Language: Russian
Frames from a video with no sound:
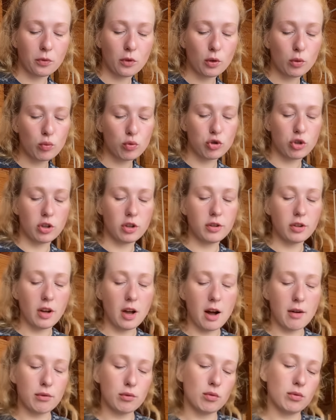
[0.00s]
Кушали
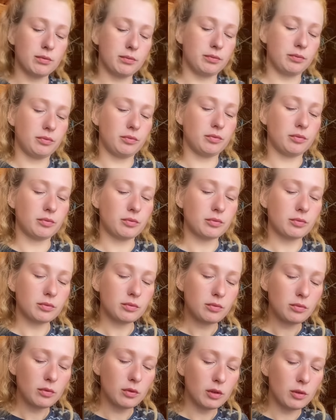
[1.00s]
травку
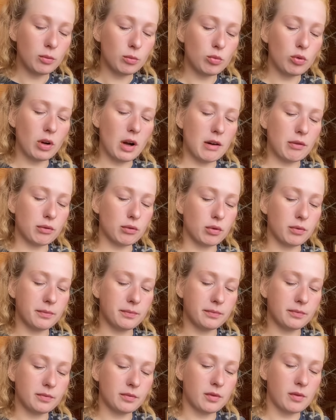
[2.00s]
муравку.
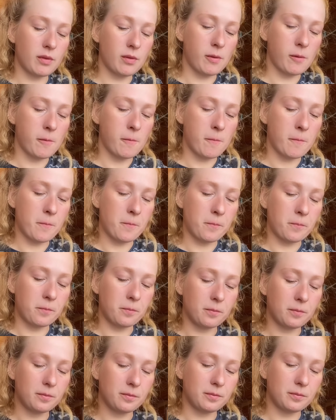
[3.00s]
Ну, вряд ли
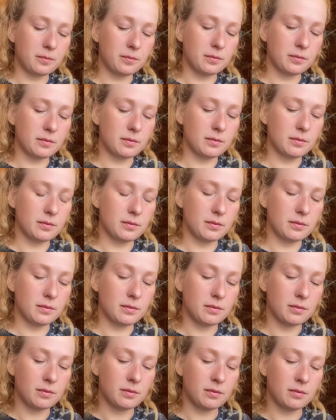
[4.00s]
те курочки чьи-то
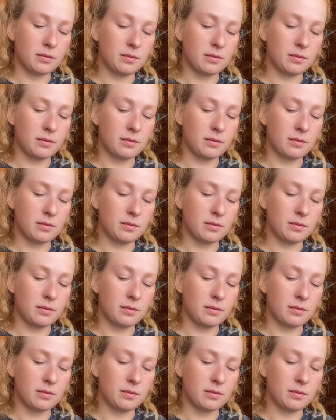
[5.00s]
яйца